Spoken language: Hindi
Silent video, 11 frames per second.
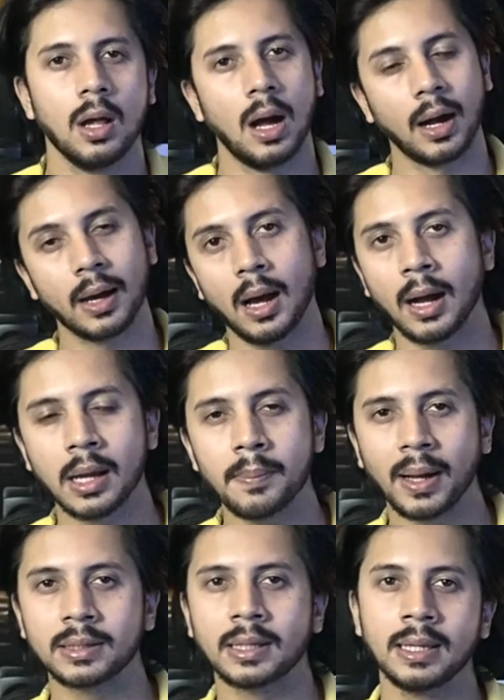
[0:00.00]
अगर आगे
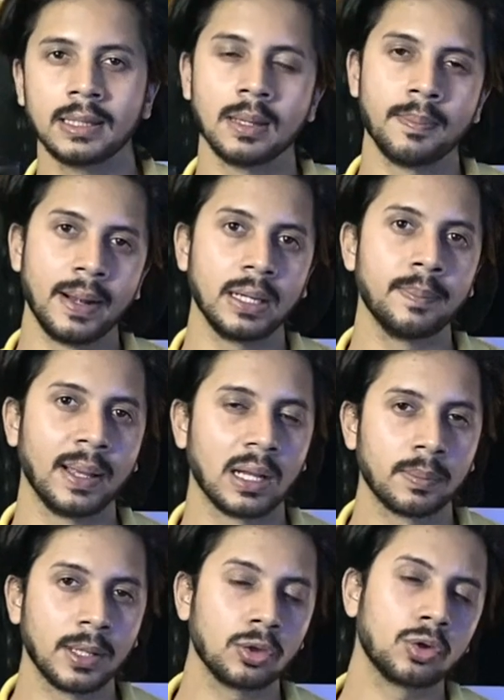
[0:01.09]
बात करें इसके बैटरी बैकअप की
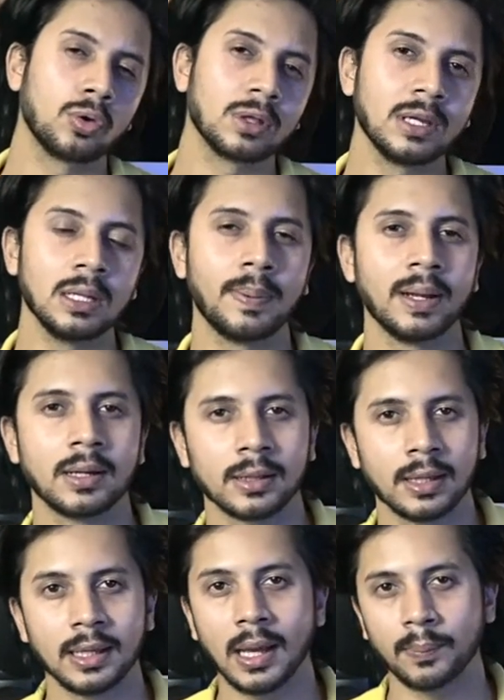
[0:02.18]
तो टोटली डिपेंड करता है
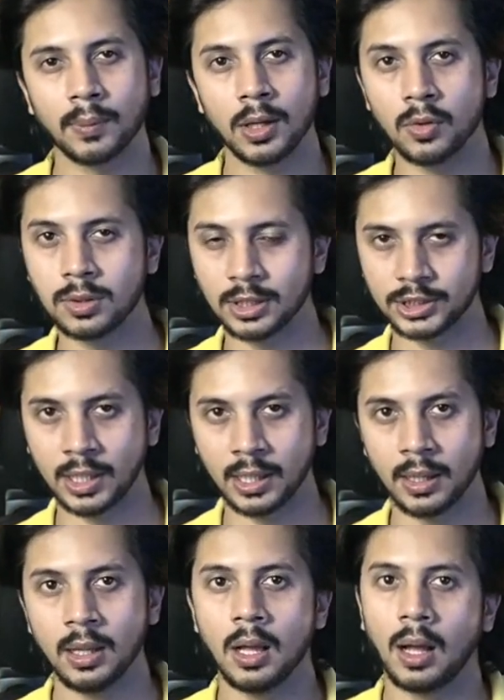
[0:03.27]
कि आपका यूसेज क्या
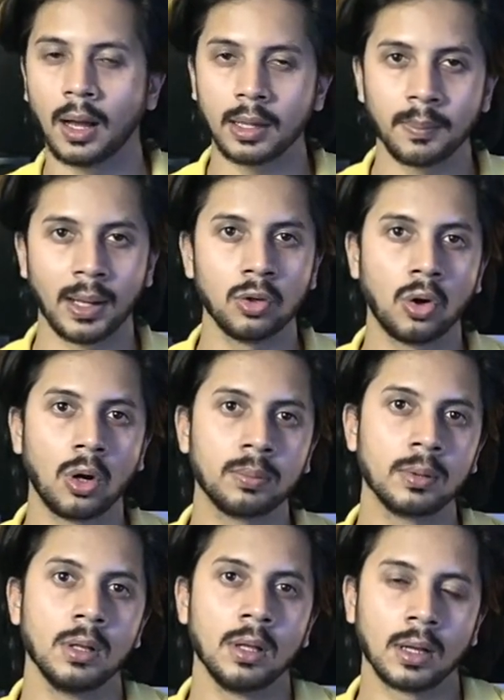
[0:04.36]
है अगर मान लो आप
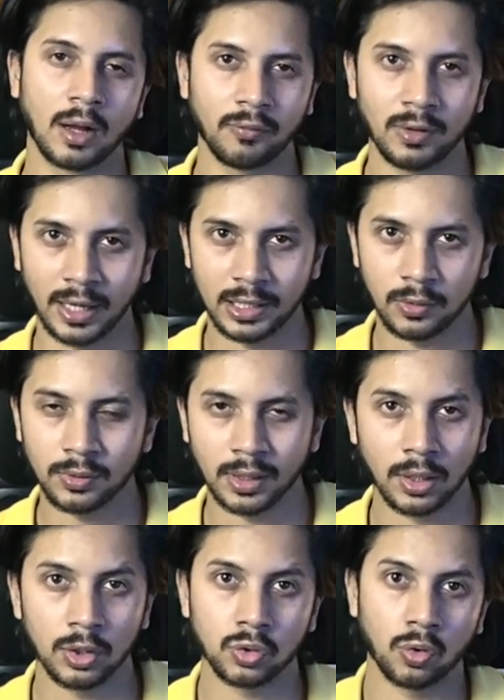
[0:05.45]
काफ़ी लाइट यूज़र
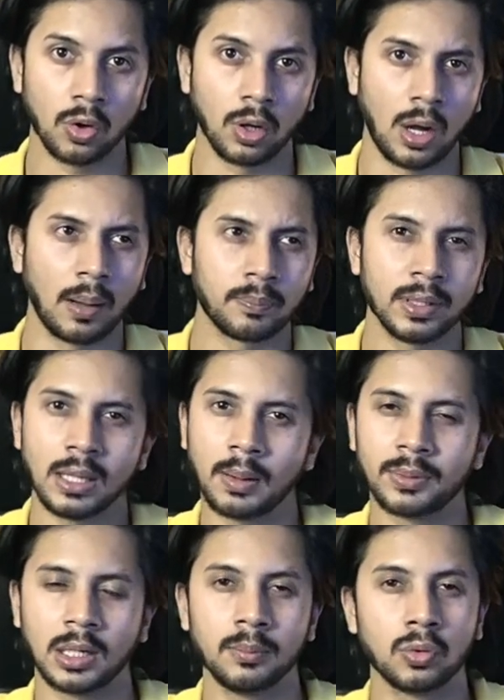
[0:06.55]
हैं तो आपको ये कम से
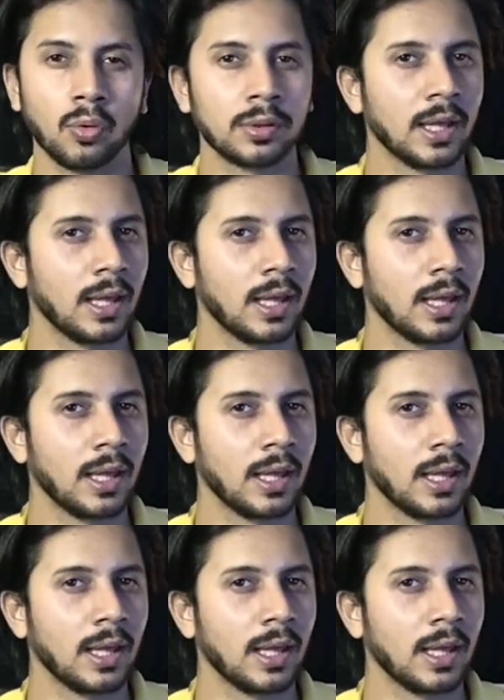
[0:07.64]
कम दो से या